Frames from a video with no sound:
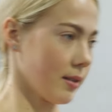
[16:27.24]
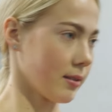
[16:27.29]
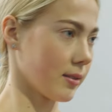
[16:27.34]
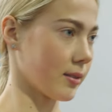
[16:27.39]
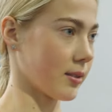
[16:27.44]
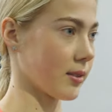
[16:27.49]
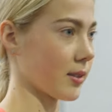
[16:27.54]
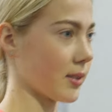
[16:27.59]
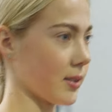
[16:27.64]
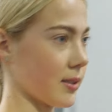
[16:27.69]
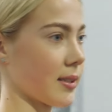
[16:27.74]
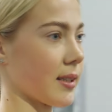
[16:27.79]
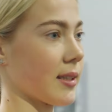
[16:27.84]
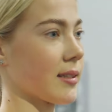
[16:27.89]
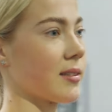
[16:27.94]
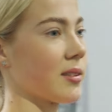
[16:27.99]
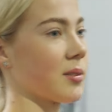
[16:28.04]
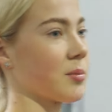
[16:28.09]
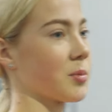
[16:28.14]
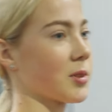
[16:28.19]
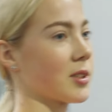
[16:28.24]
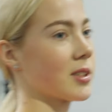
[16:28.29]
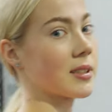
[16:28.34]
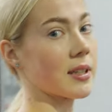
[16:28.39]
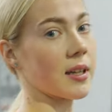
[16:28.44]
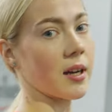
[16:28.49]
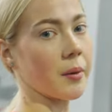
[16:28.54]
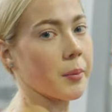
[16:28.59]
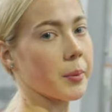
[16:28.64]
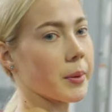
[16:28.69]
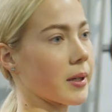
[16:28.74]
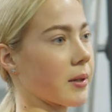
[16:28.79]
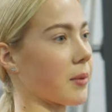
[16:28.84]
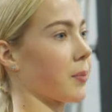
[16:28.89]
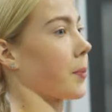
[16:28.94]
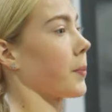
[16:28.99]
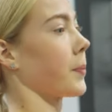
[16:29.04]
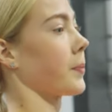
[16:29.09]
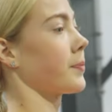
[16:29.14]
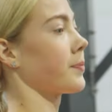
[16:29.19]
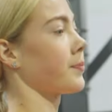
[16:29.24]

э, с сетом с крабиком